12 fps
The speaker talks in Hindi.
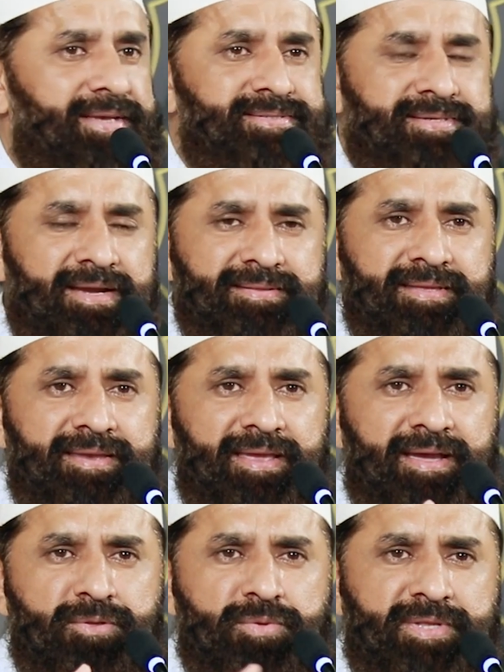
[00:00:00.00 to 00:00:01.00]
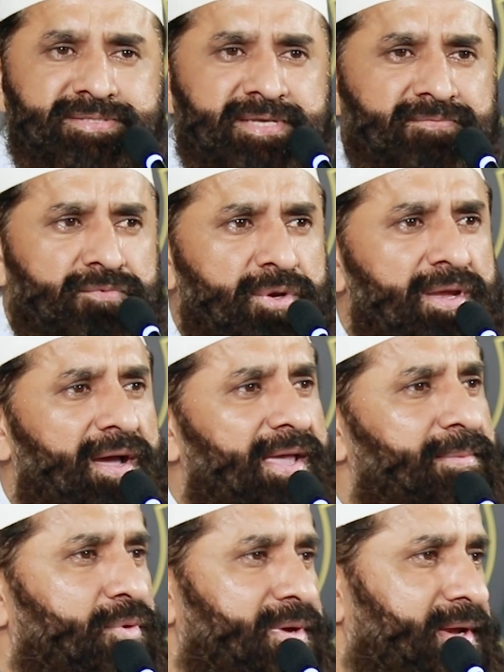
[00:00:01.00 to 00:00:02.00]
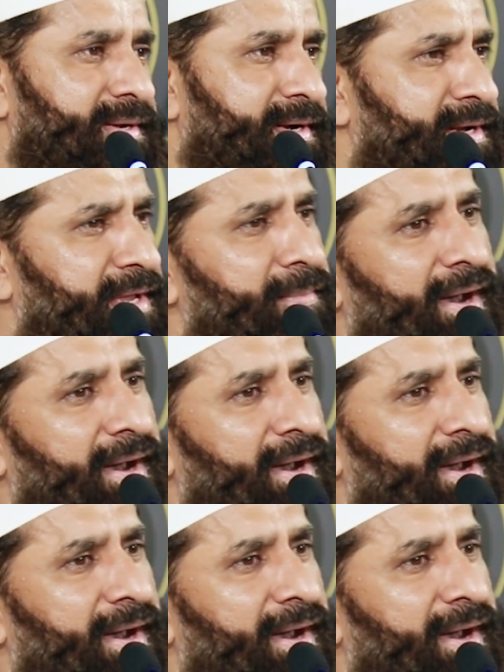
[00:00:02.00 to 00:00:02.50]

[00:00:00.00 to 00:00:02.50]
एक्स्ट्रा देने का तो तस्वुर ही गायब हो गया डंडी